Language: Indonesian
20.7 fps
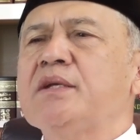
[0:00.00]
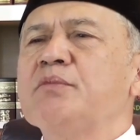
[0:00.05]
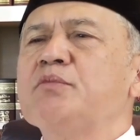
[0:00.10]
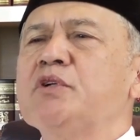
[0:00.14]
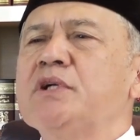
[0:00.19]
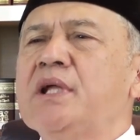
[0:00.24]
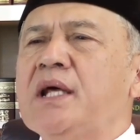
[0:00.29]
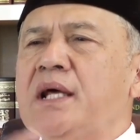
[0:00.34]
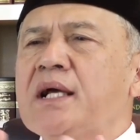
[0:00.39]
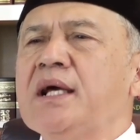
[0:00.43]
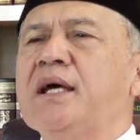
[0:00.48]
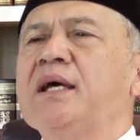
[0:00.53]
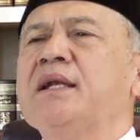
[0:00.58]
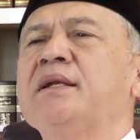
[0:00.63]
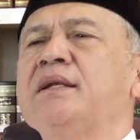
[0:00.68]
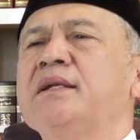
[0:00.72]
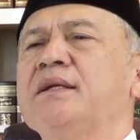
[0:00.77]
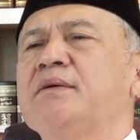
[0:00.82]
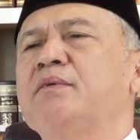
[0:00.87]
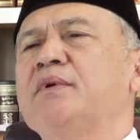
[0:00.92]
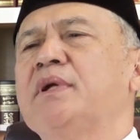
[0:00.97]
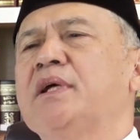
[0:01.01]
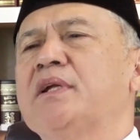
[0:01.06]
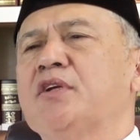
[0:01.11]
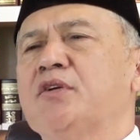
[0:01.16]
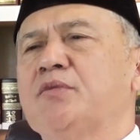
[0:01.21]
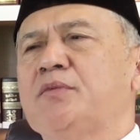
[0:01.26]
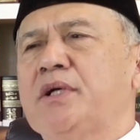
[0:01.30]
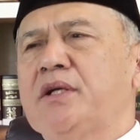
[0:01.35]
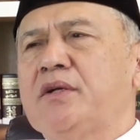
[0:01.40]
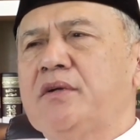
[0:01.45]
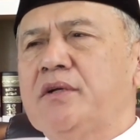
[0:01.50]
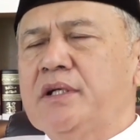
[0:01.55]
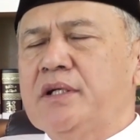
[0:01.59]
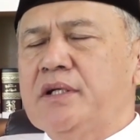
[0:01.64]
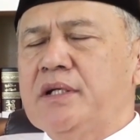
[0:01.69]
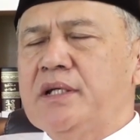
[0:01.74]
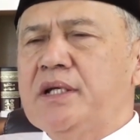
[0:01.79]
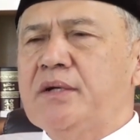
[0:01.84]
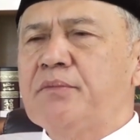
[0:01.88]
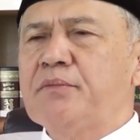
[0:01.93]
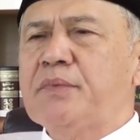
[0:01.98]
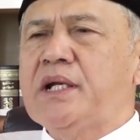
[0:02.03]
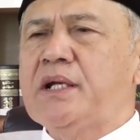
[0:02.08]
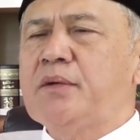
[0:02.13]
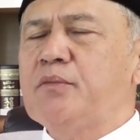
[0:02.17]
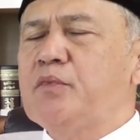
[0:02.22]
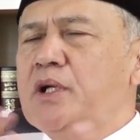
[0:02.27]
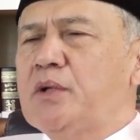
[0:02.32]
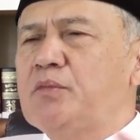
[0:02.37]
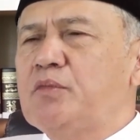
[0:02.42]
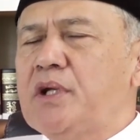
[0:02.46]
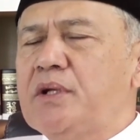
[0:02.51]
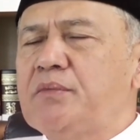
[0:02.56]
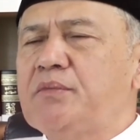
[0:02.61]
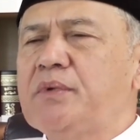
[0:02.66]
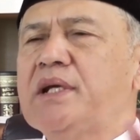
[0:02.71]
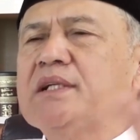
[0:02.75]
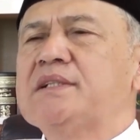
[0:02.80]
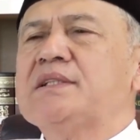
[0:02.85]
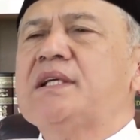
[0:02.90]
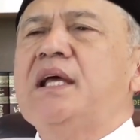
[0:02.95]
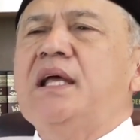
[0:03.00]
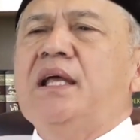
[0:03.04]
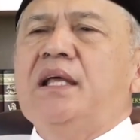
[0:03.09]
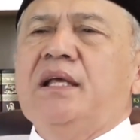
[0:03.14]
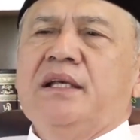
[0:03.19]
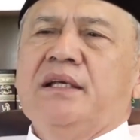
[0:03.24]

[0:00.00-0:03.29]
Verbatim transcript: dimudahkan di bulan Ramadan ini yang pada bulan-bulan biasa